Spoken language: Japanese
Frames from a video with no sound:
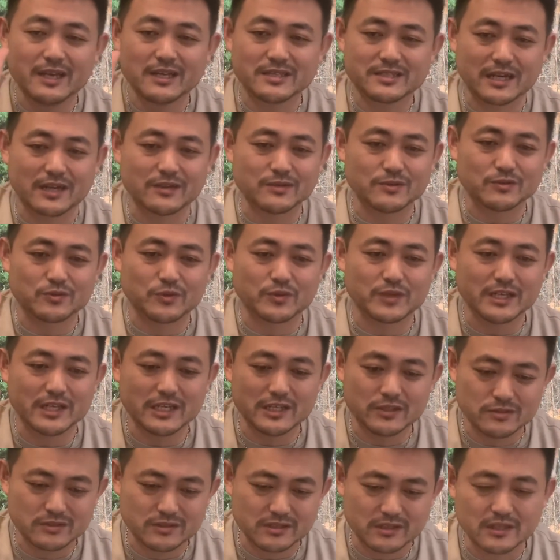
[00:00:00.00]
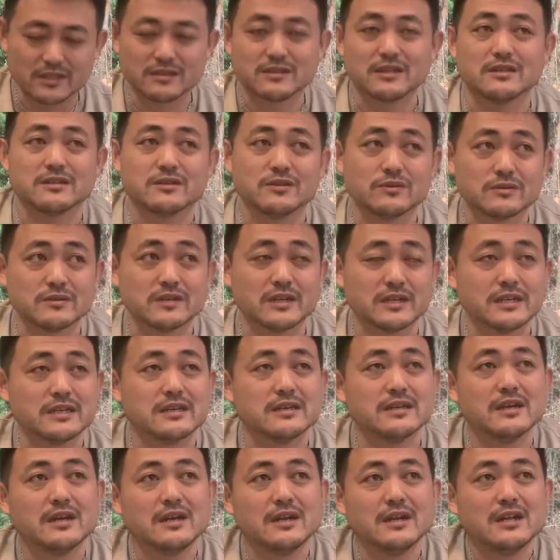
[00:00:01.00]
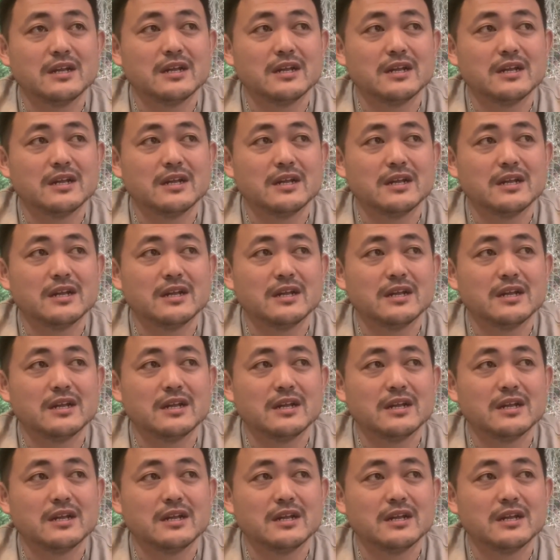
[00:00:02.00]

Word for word: 猿、鳥、犬ってなったっていうぐらい、